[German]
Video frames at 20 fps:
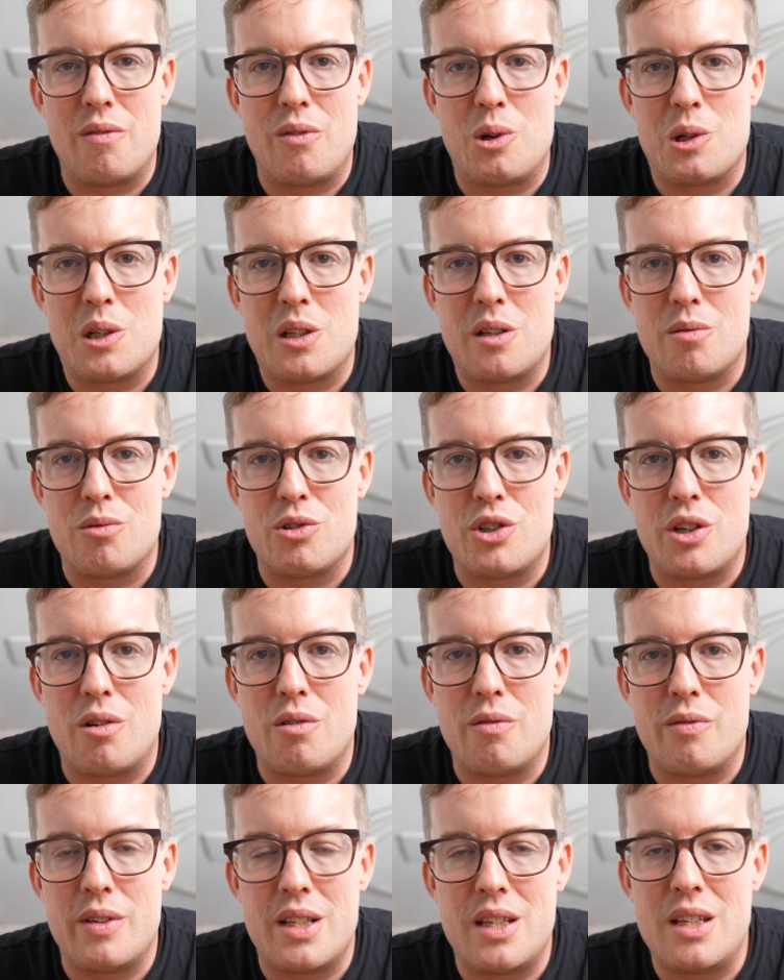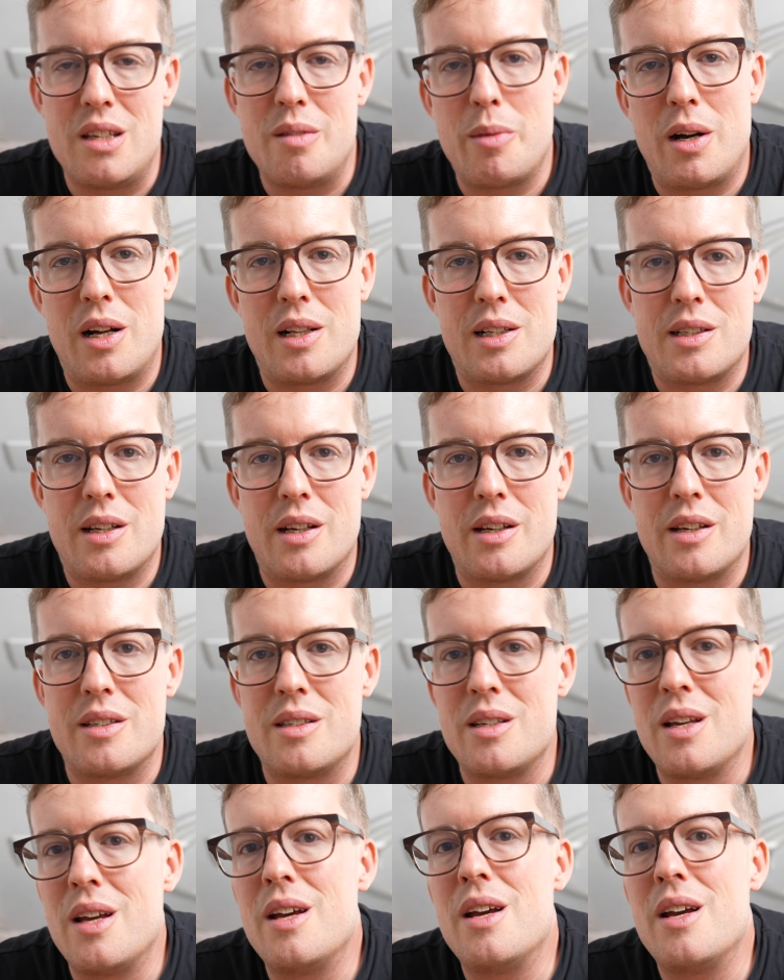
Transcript: wollte und schauen, wie die im Alltag ist.